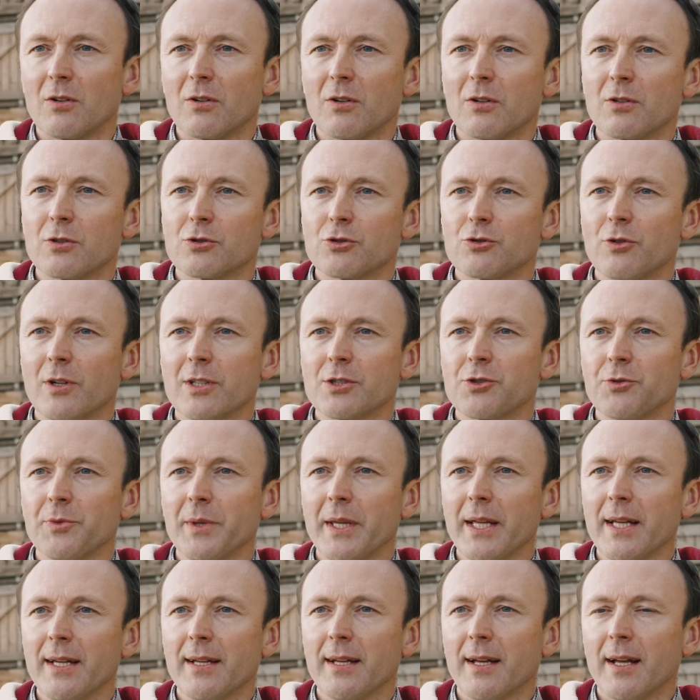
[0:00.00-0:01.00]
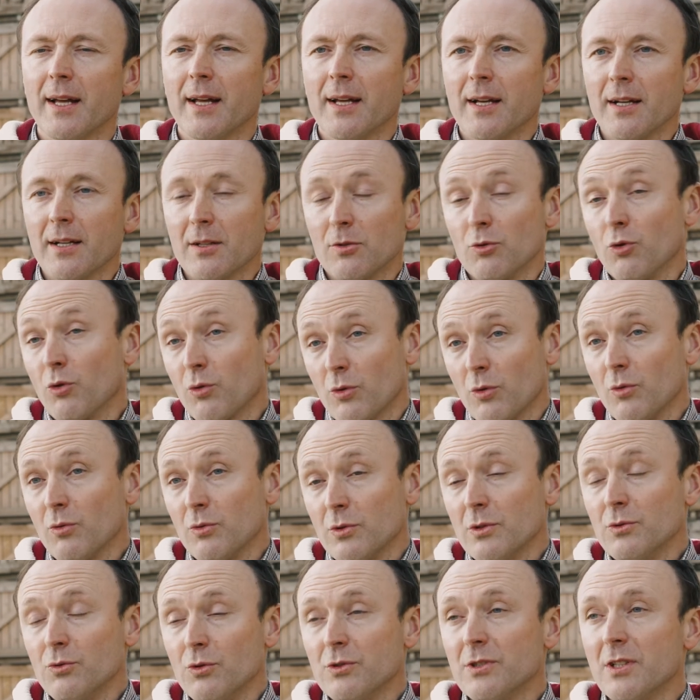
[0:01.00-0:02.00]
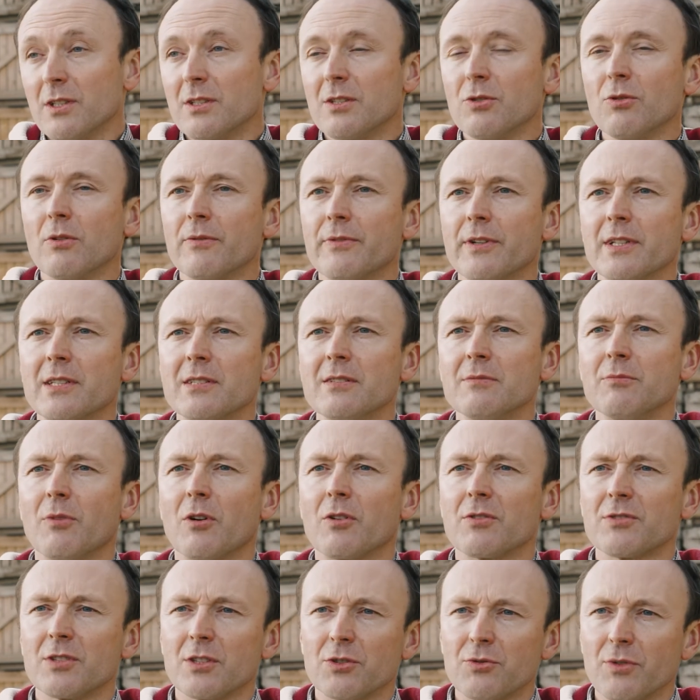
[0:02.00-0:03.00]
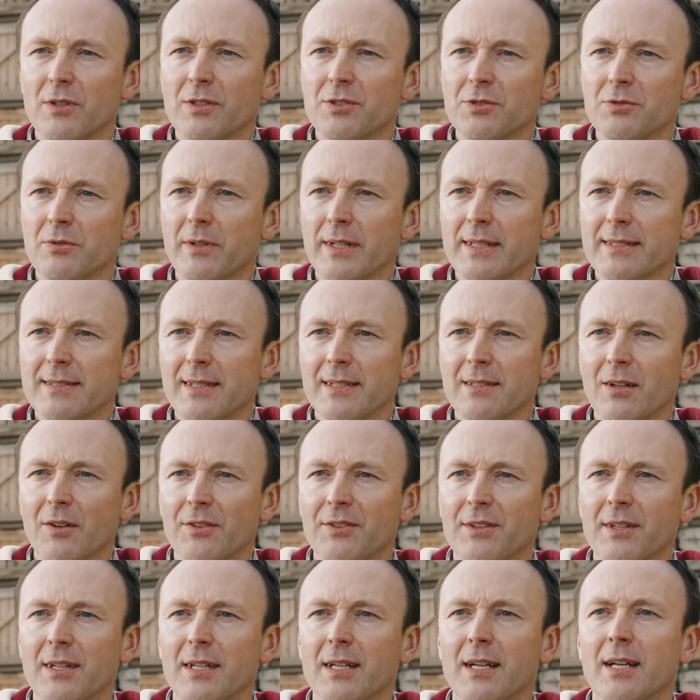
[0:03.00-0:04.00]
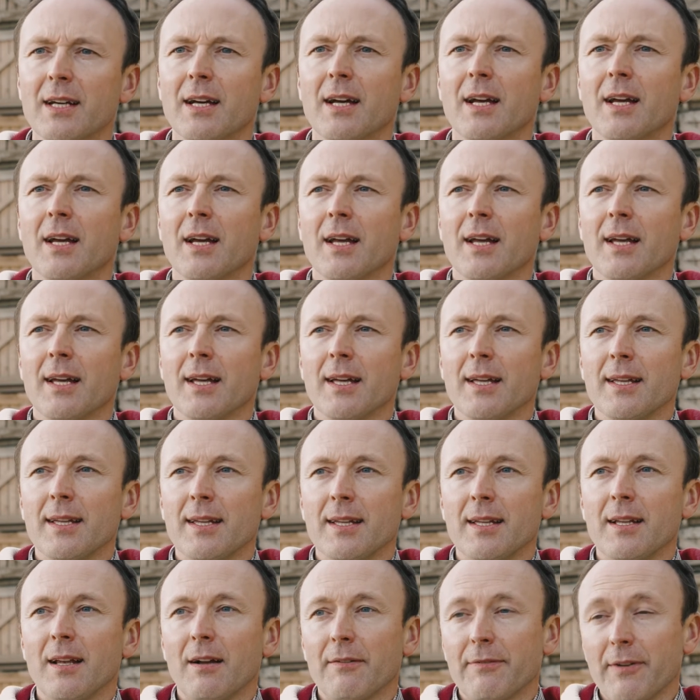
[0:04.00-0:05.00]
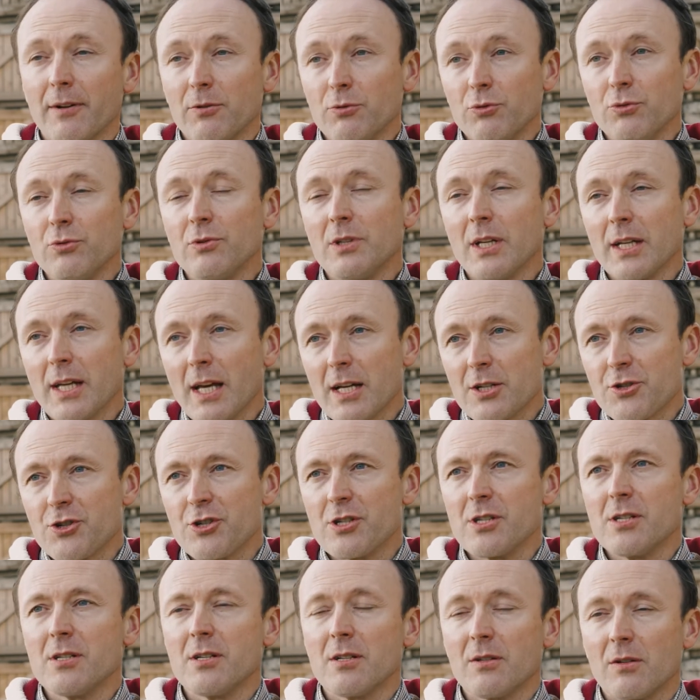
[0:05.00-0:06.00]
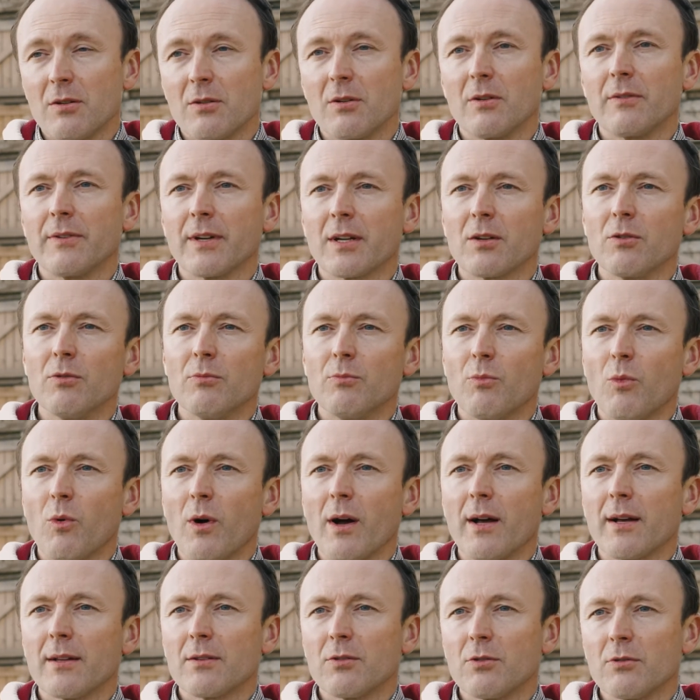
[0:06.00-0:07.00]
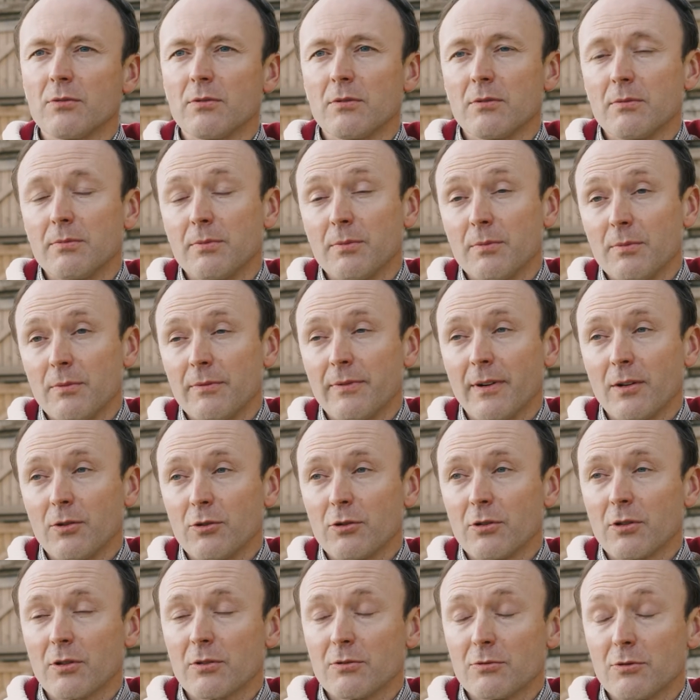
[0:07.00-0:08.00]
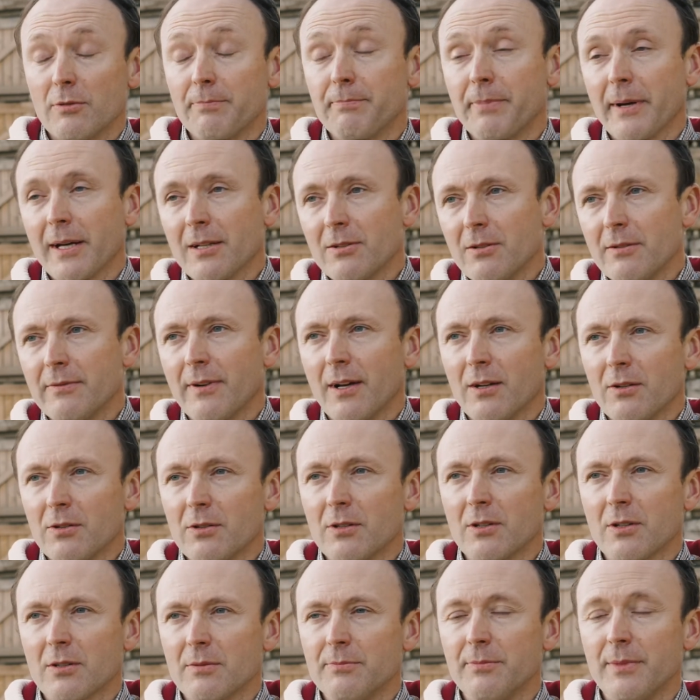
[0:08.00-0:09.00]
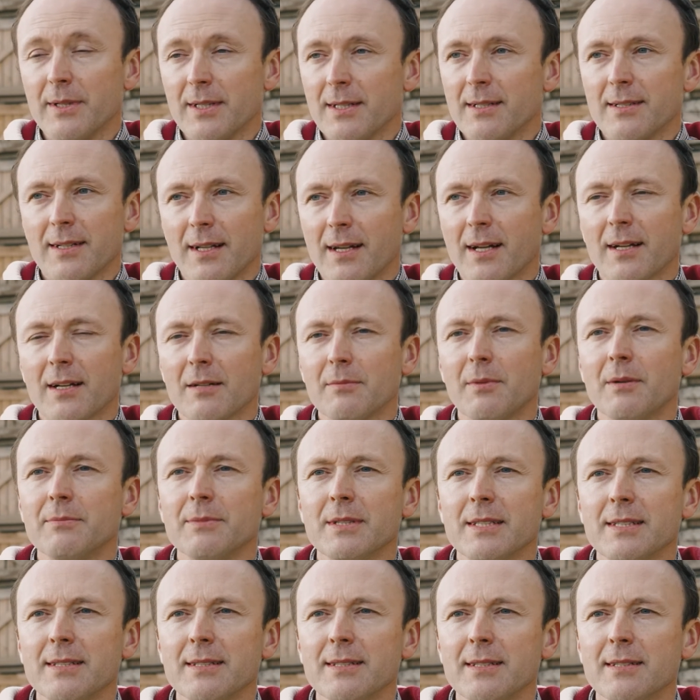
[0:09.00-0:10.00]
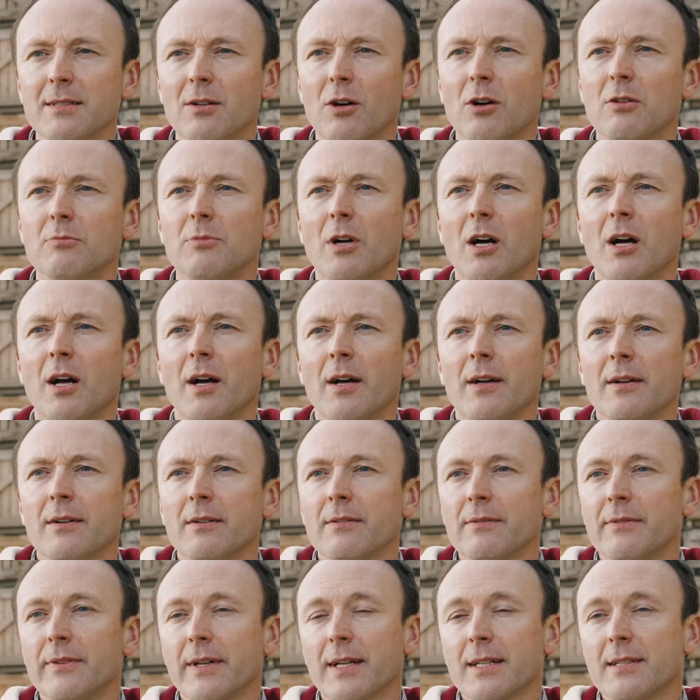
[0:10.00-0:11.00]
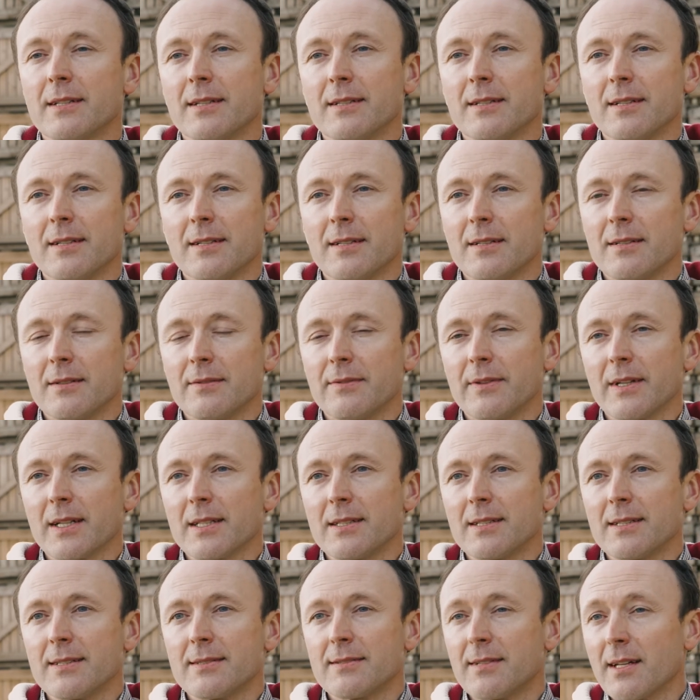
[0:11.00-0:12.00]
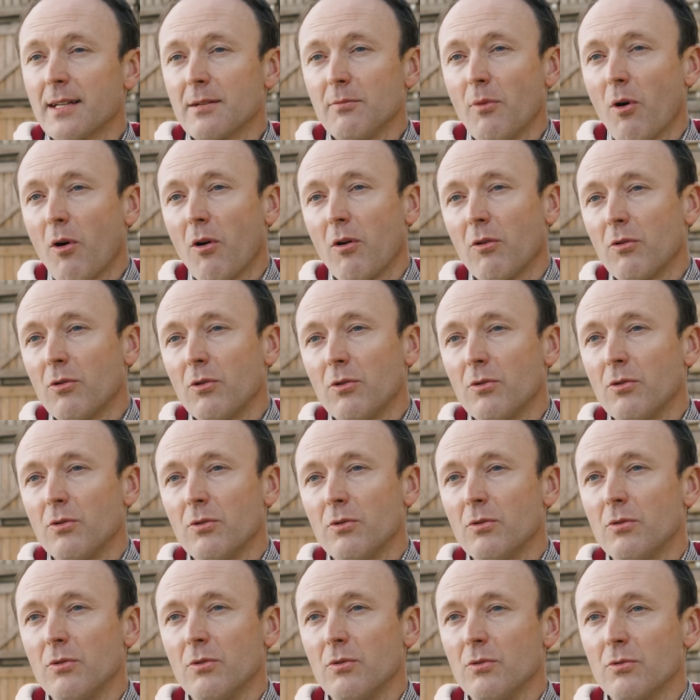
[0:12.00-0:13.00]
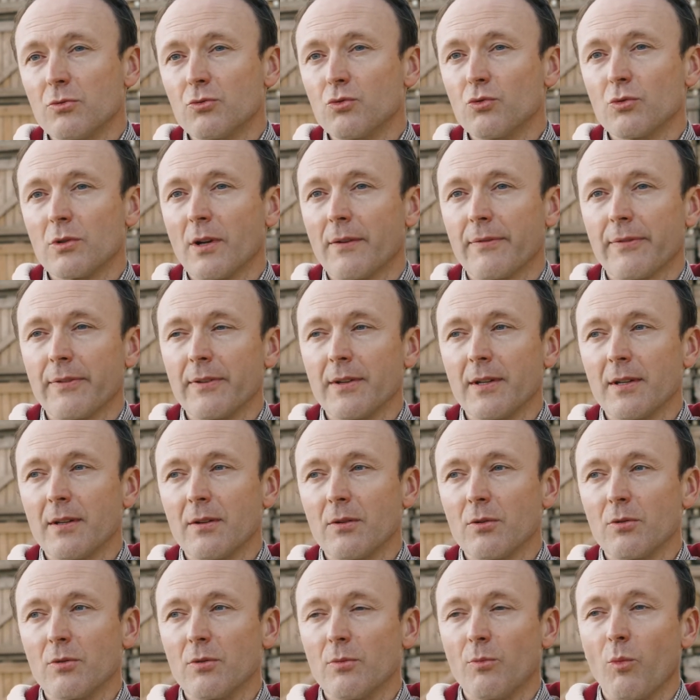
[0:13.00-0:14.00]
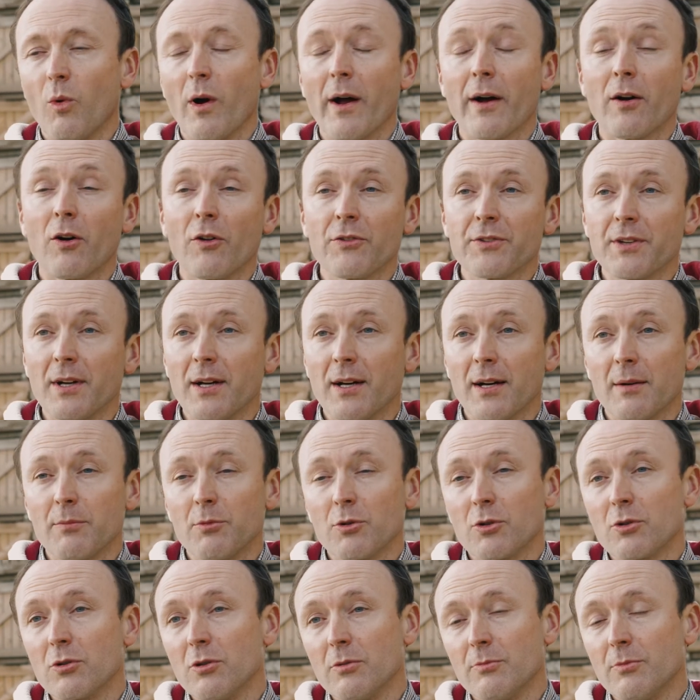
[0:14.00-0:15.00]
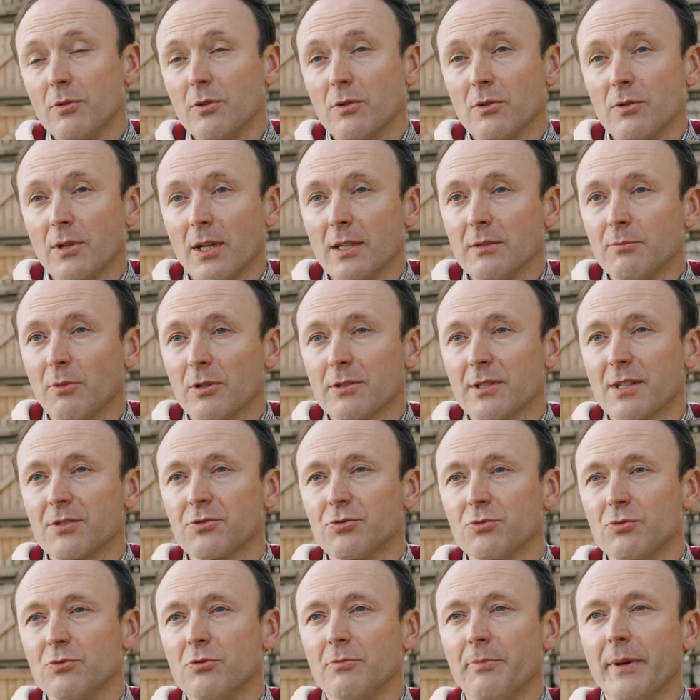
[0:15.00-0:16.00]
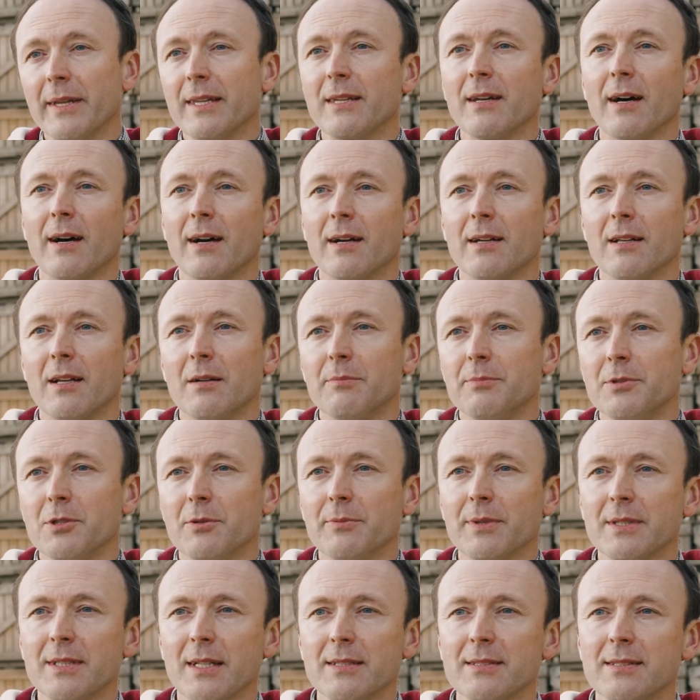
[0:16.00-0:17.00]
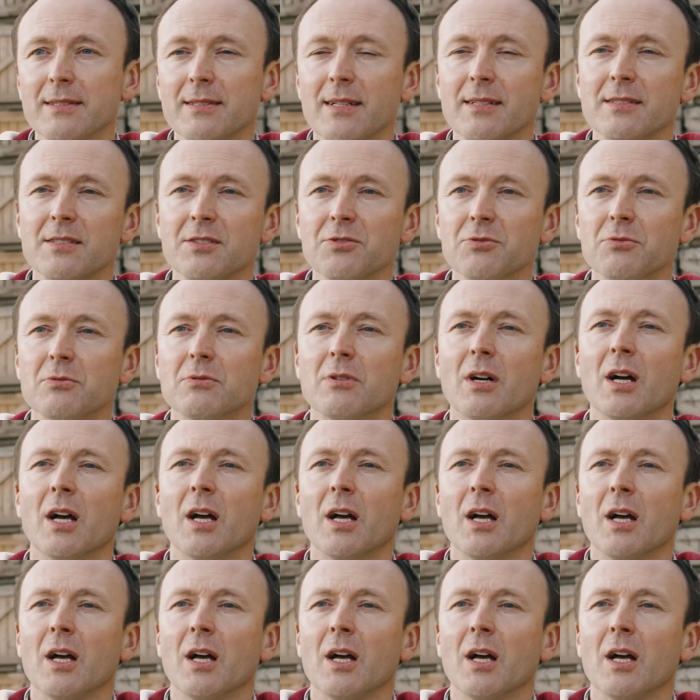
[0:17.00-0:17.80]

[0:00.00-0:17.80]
en, juin-juillet. Donc nous étions effectivement en situation excédentaire et il a fallu dégager euh, avec le moins de, valeur, de perte de valeur, mais elle a quand même été énorme, vers des segments euh, tout à fait moins rentables comme l'alimentation du bétail, la biométhanisation,